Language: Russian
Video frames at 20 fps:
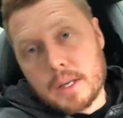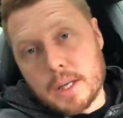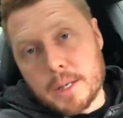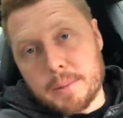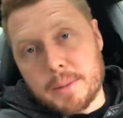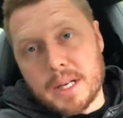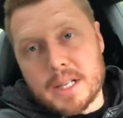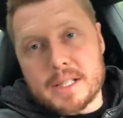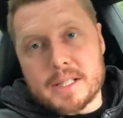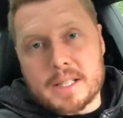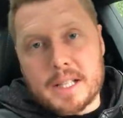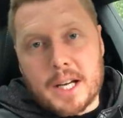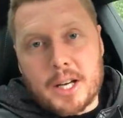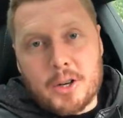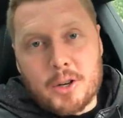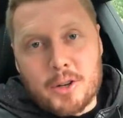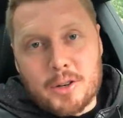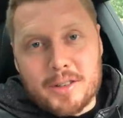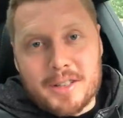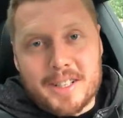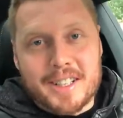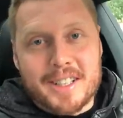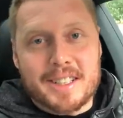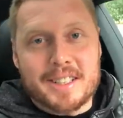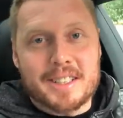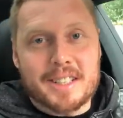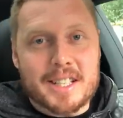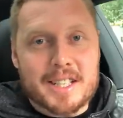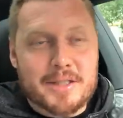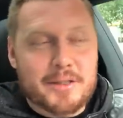Ребят, здорово,
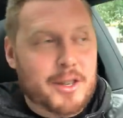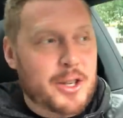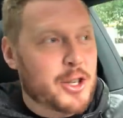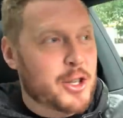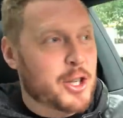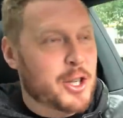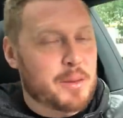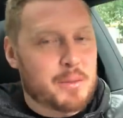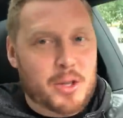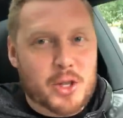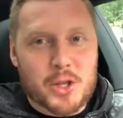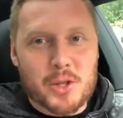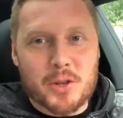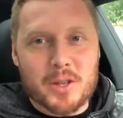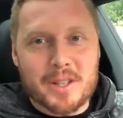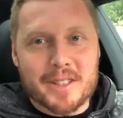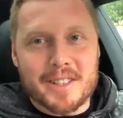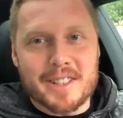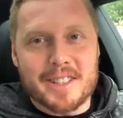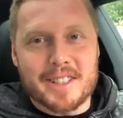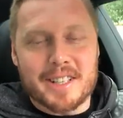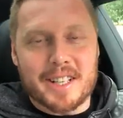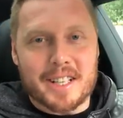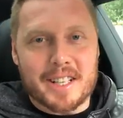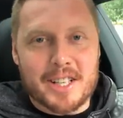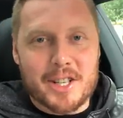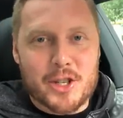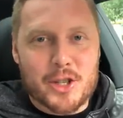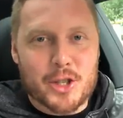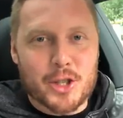на связи Шамшурин и
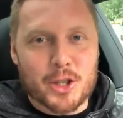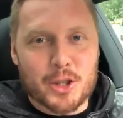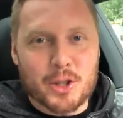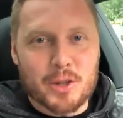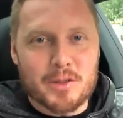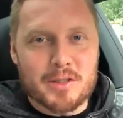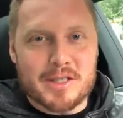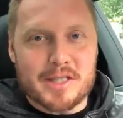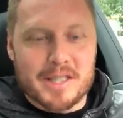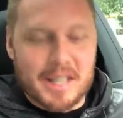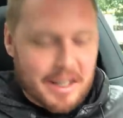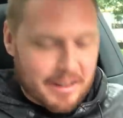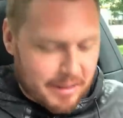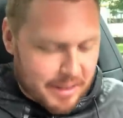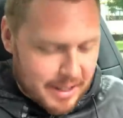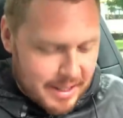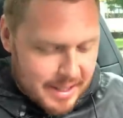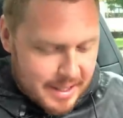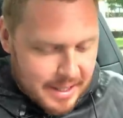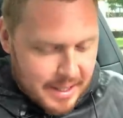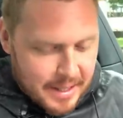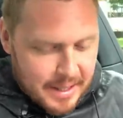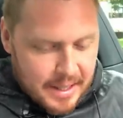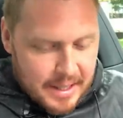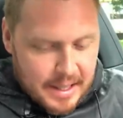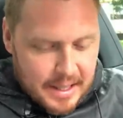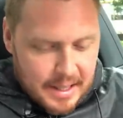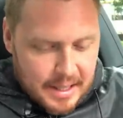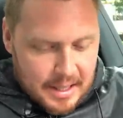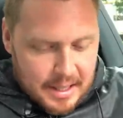отличная новость для вас.
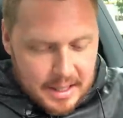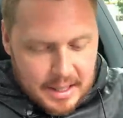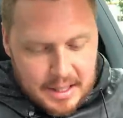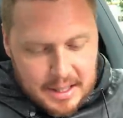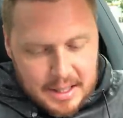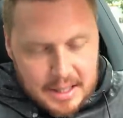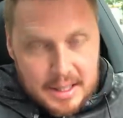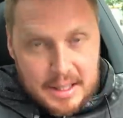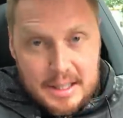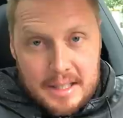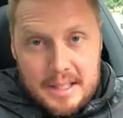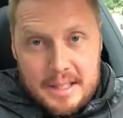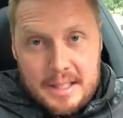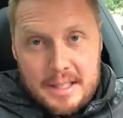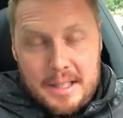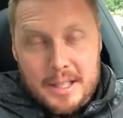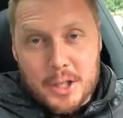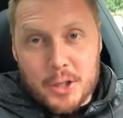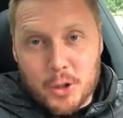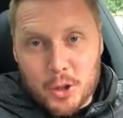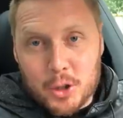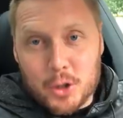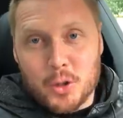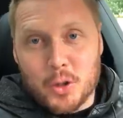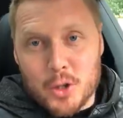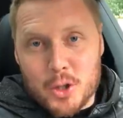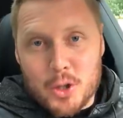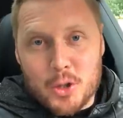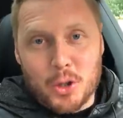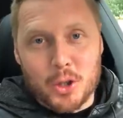А,
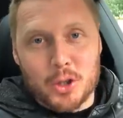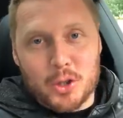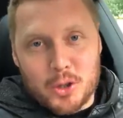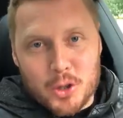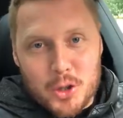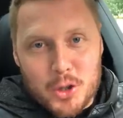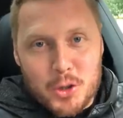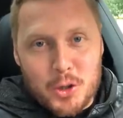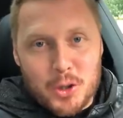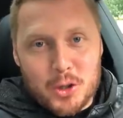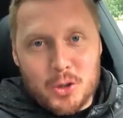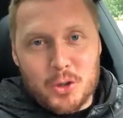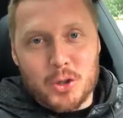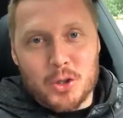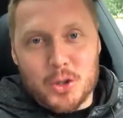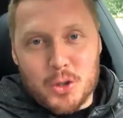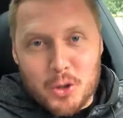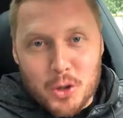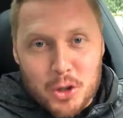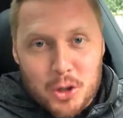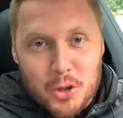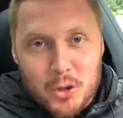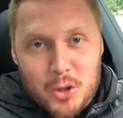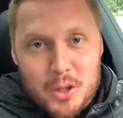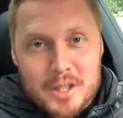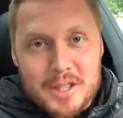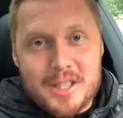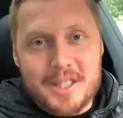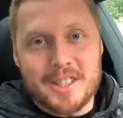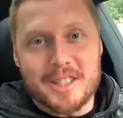конкурс, конкурс, конкурс,
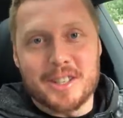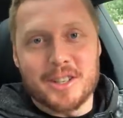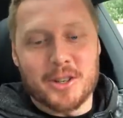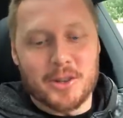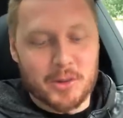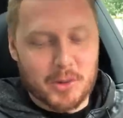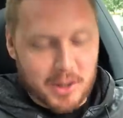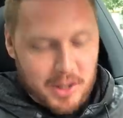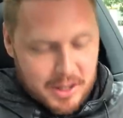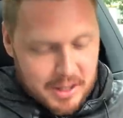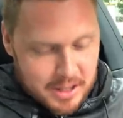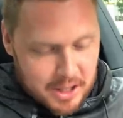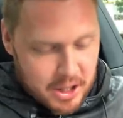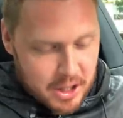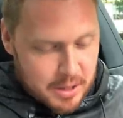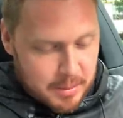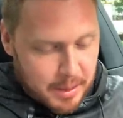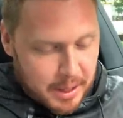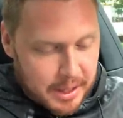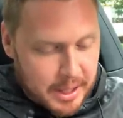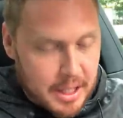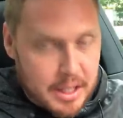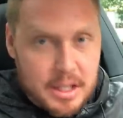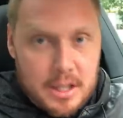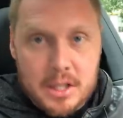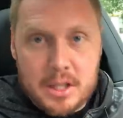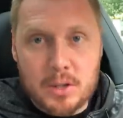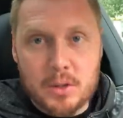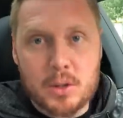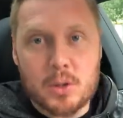конкурс. Вот, значит,
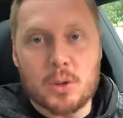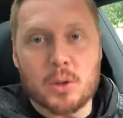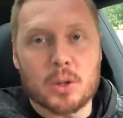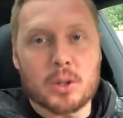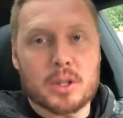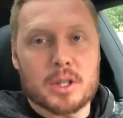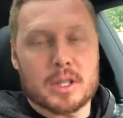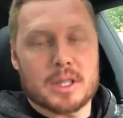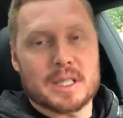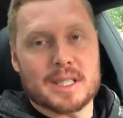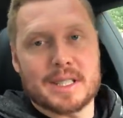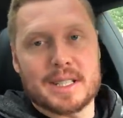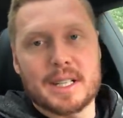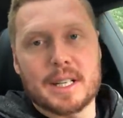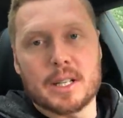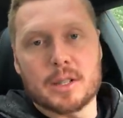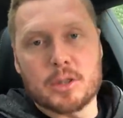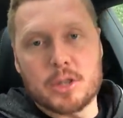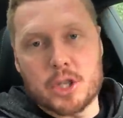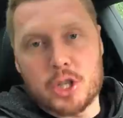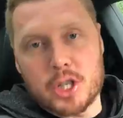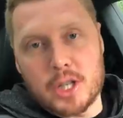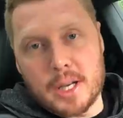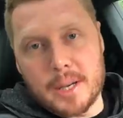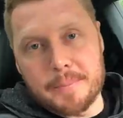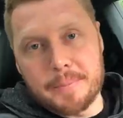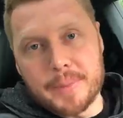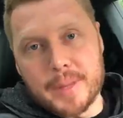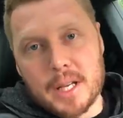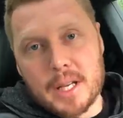смотрите, суть конкурса
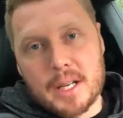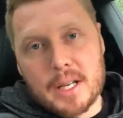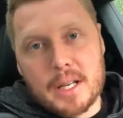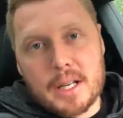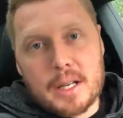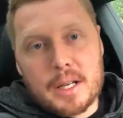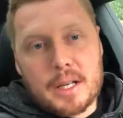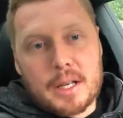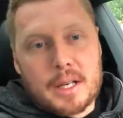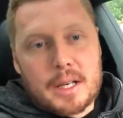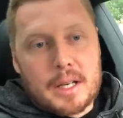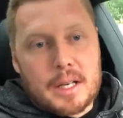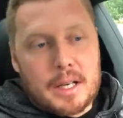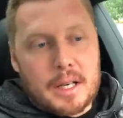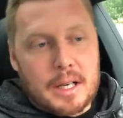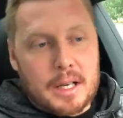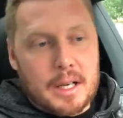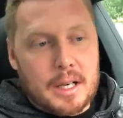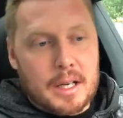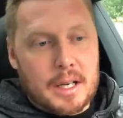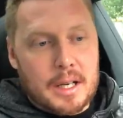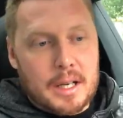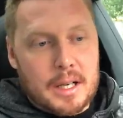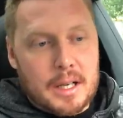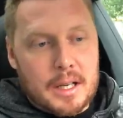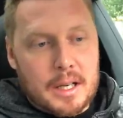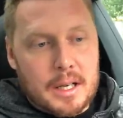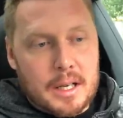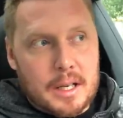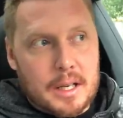следующая.
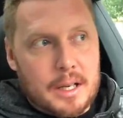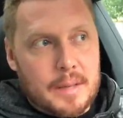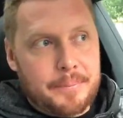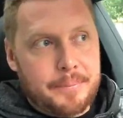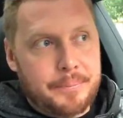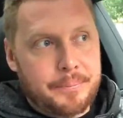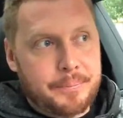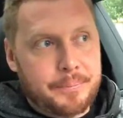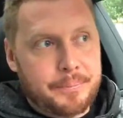А,